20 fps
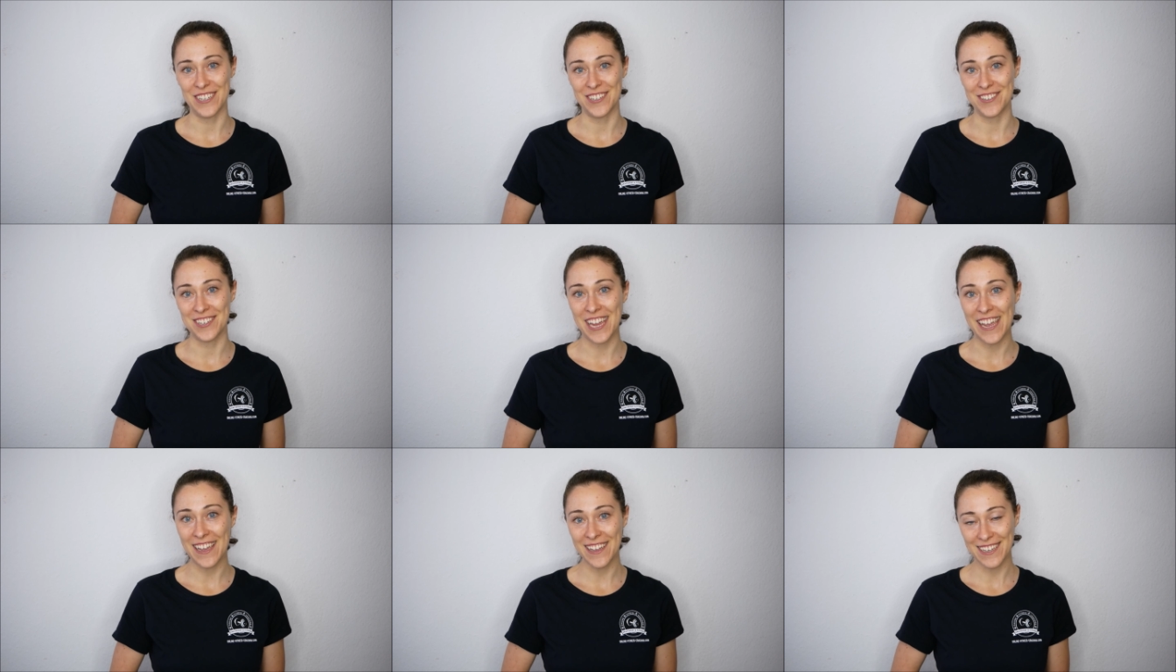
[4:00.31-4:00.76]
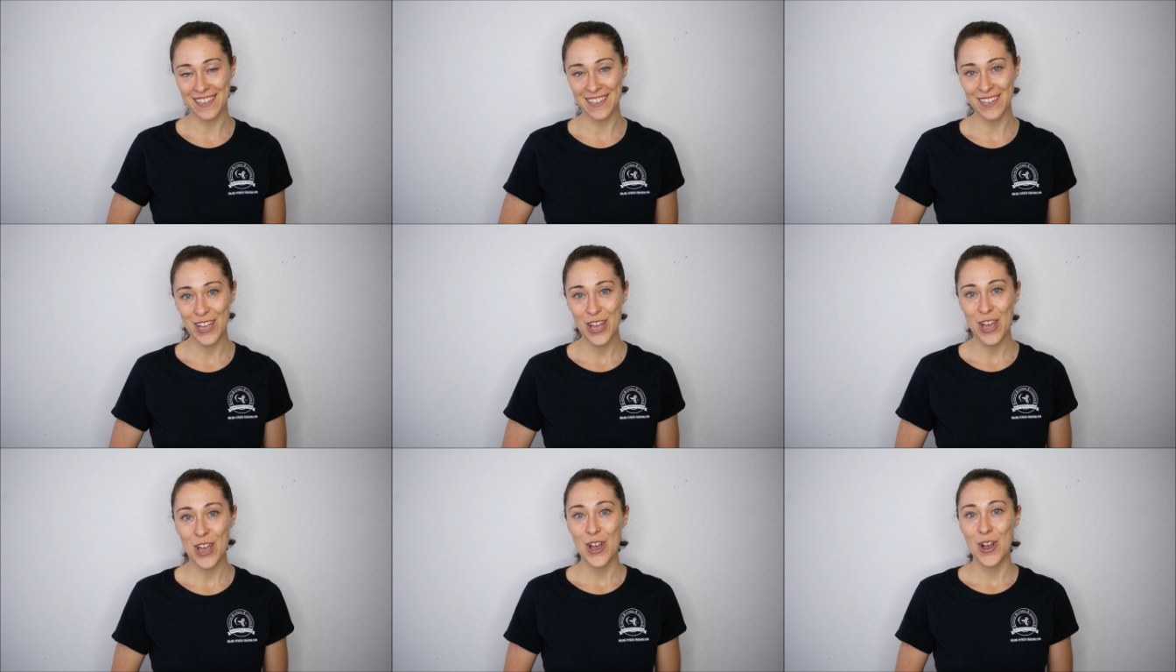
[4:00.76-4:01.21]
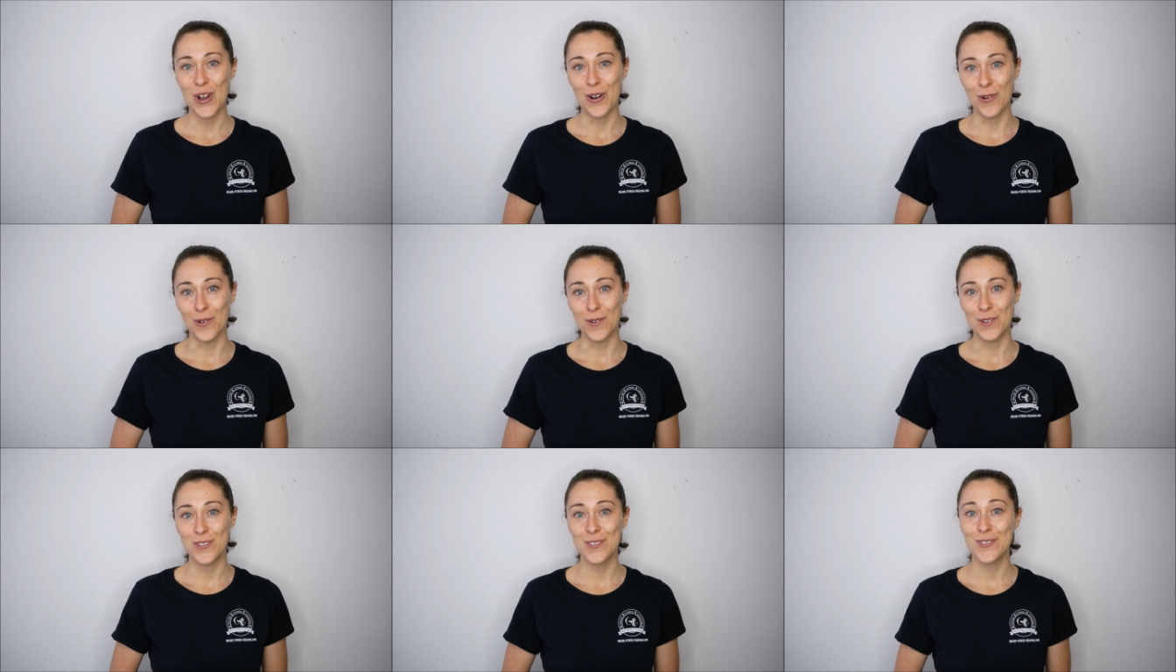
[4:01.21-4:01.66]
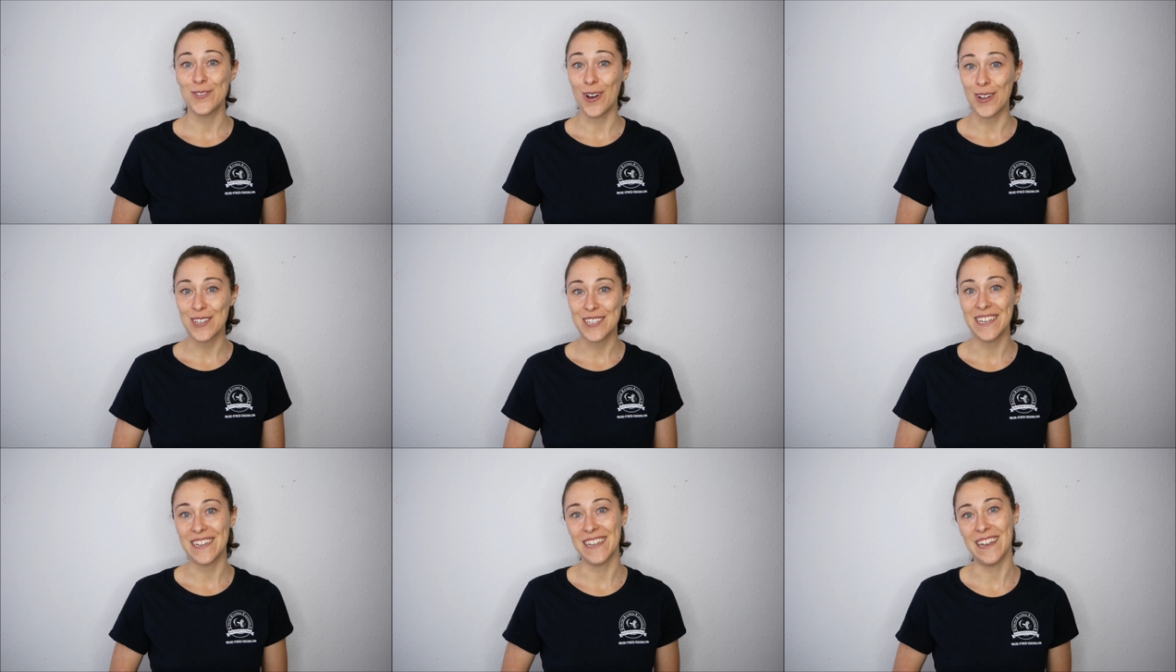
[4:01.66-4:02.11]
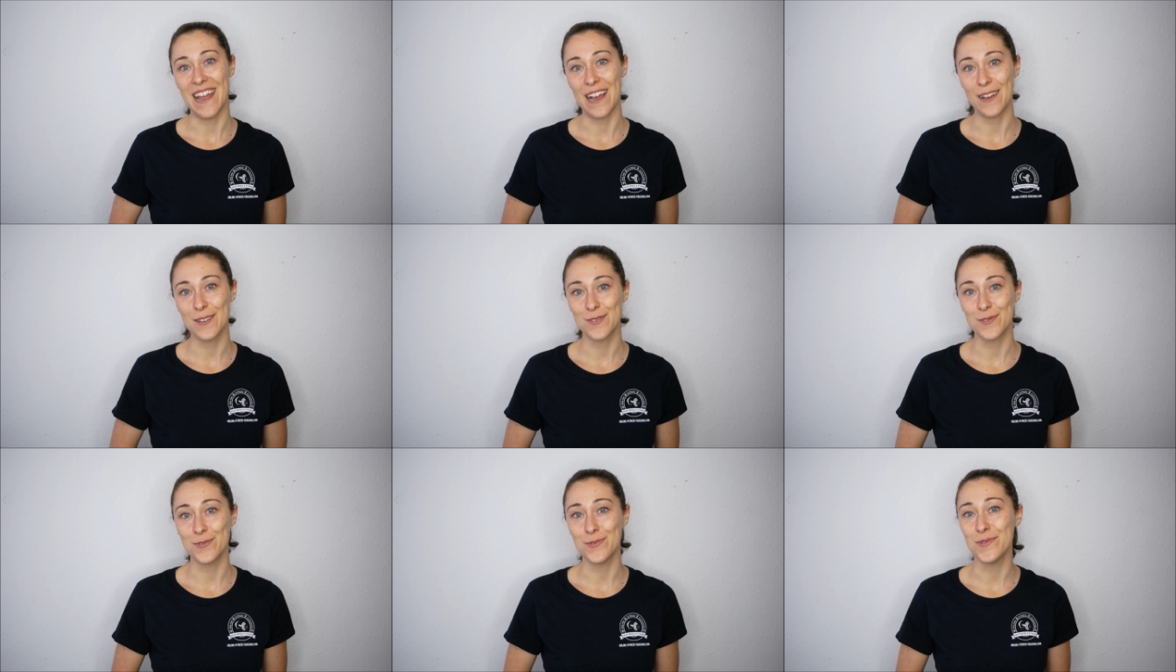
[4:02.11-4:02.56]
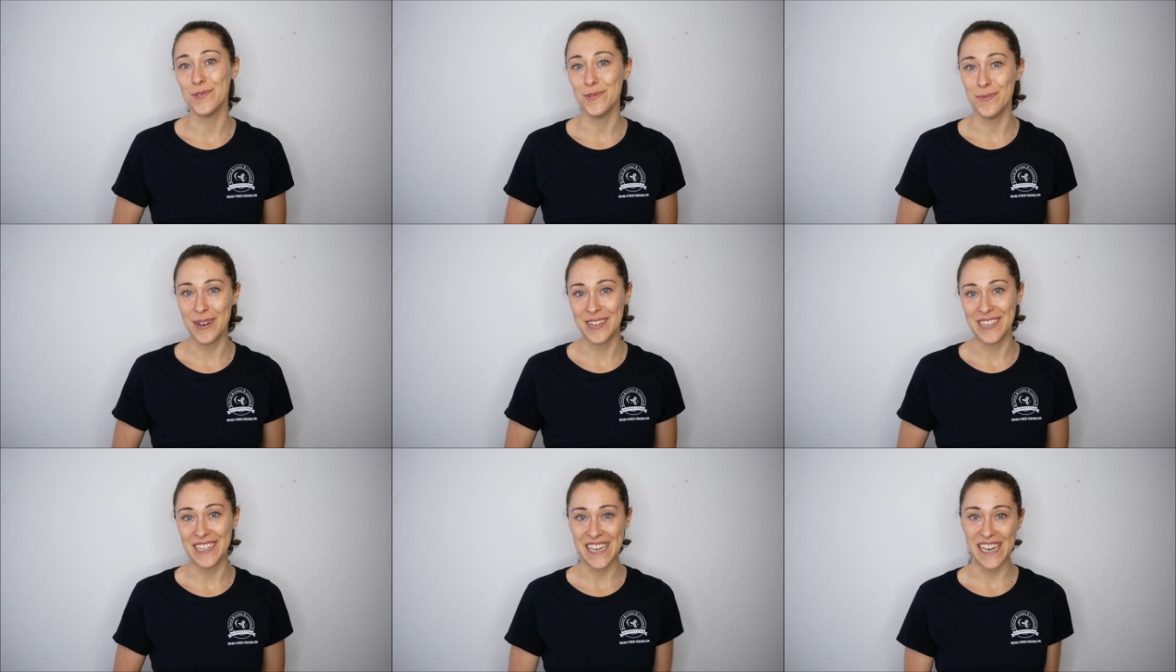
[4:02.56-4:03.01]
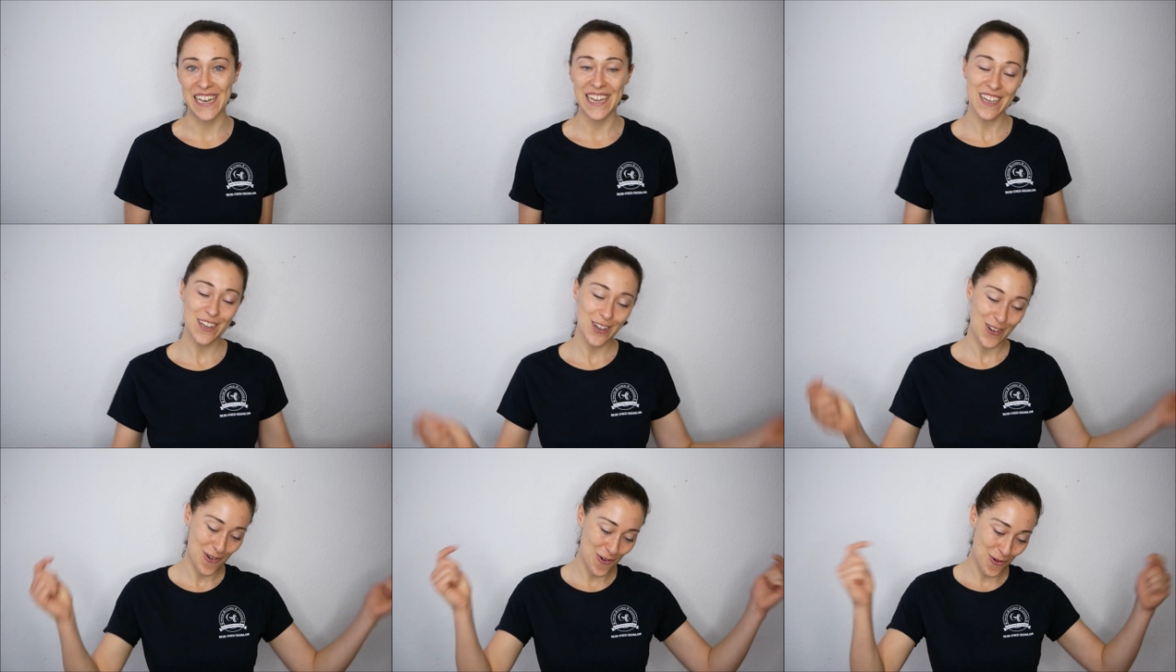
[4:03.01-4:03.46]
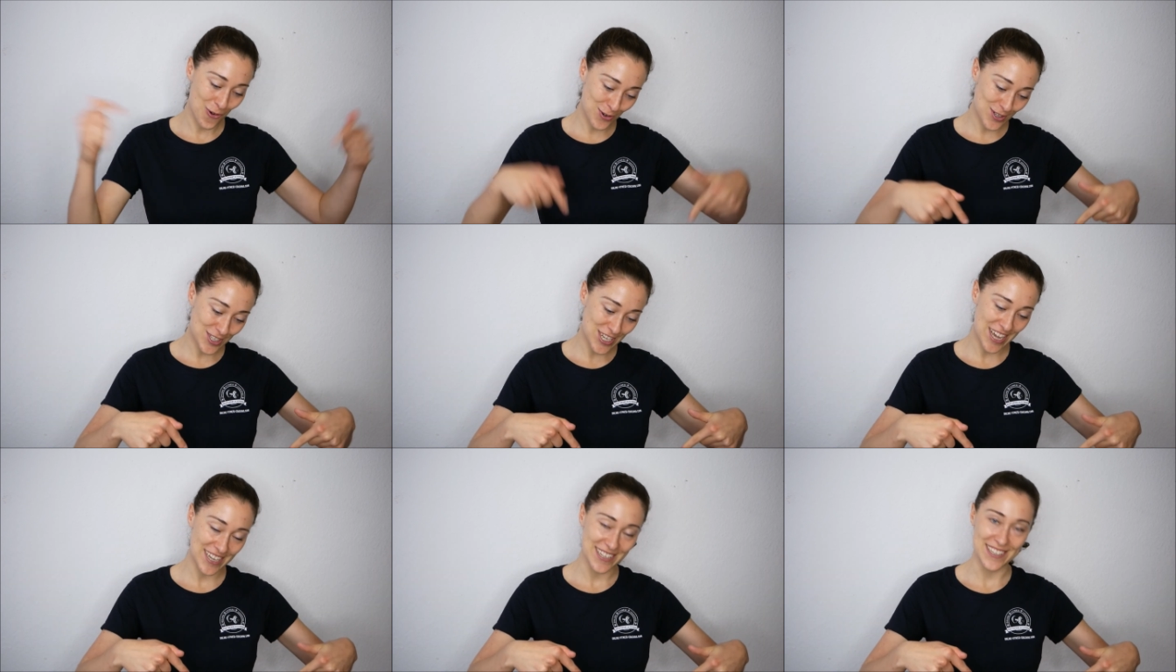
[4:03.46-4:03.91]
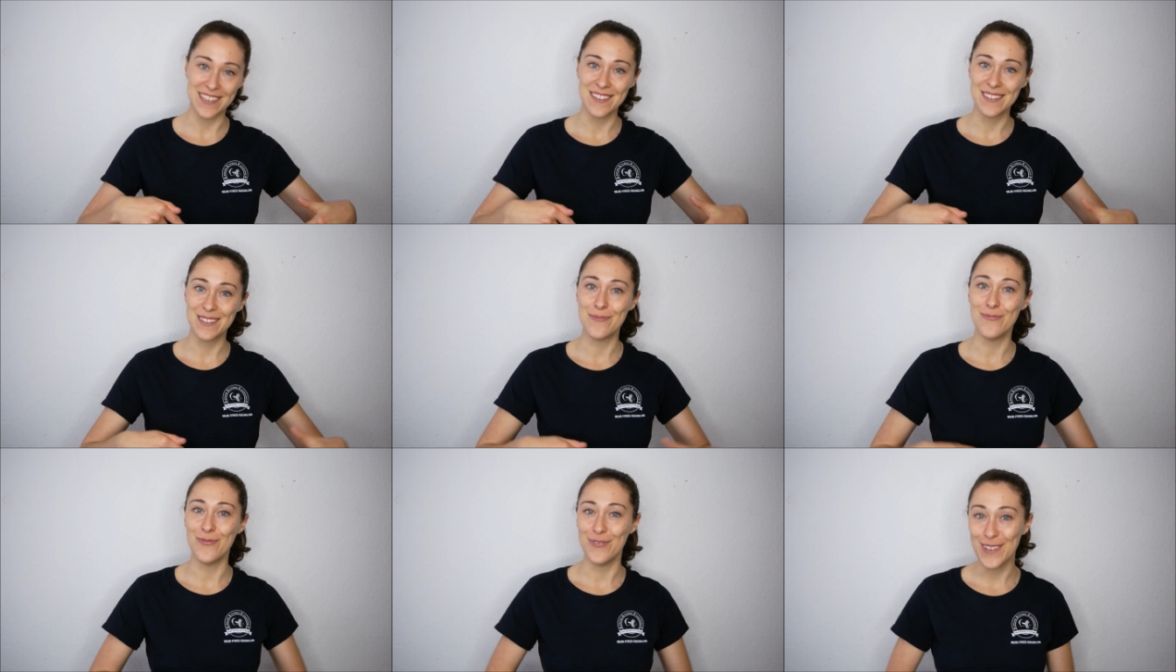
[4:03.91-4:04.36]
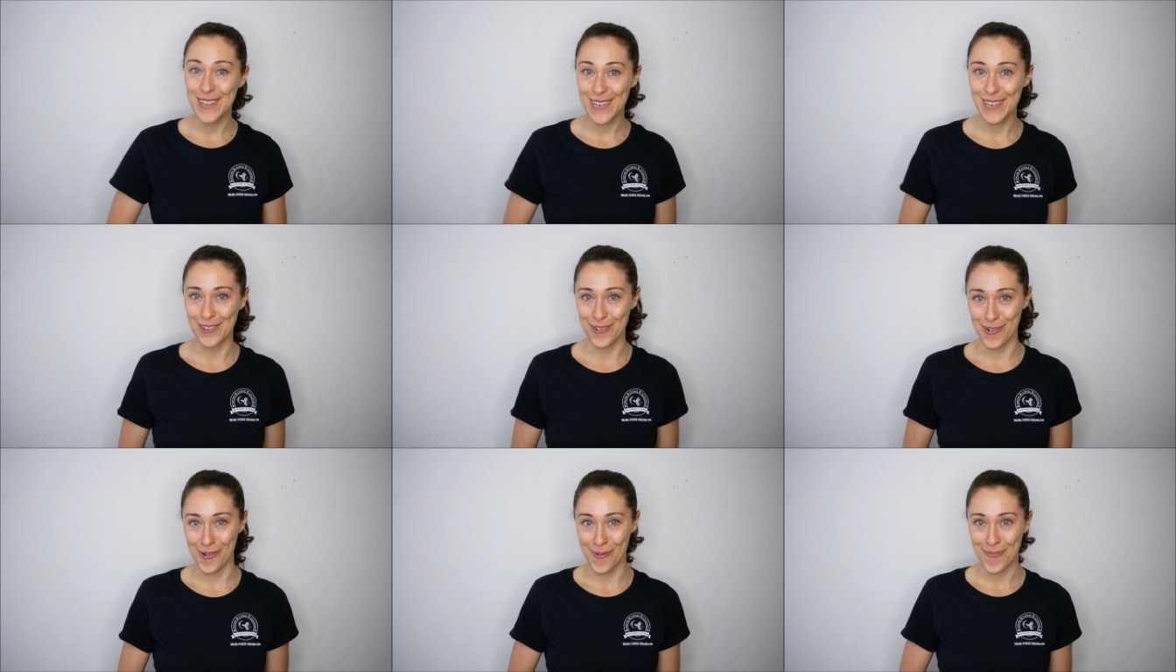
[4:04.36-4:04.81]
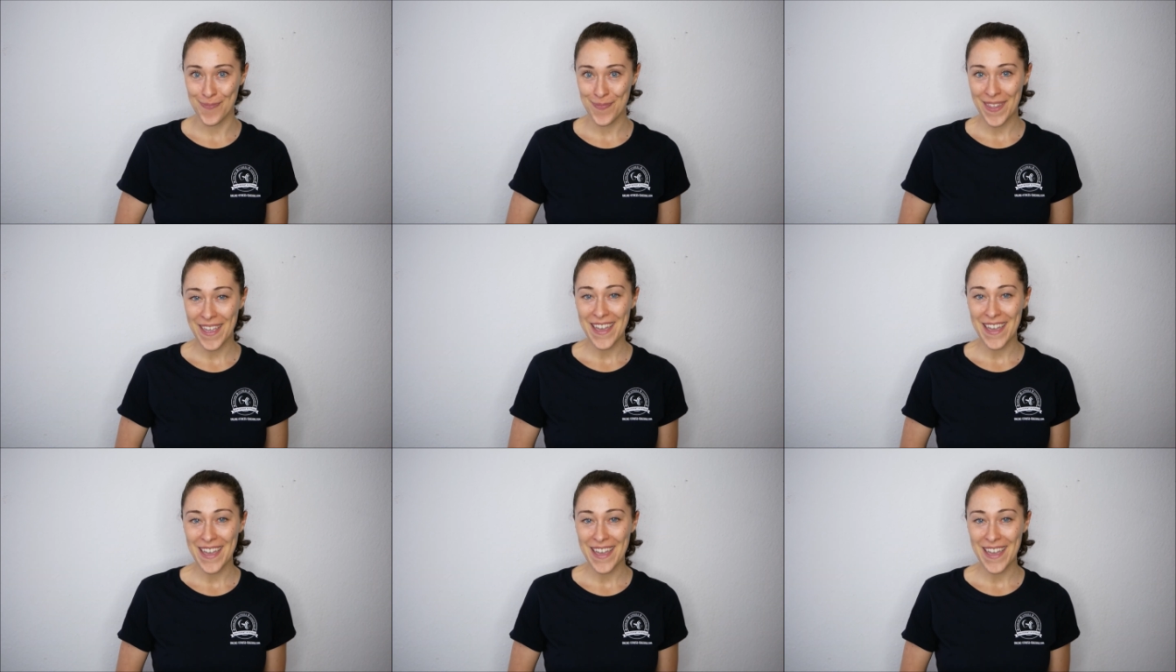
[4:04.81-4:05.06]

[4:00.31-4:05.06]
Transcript: Geschenken und dorthin gelangst du über den Link unter diesem Video.